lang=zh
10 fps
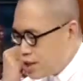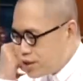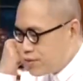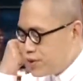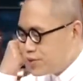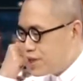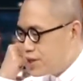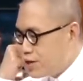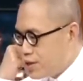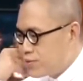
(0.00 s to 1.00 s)
一些年轻朋友
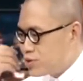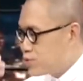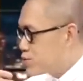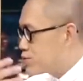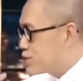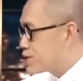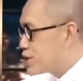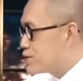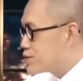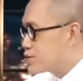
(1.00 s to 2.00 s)
在聊他们读书的
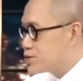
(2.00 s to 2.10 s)
事儿，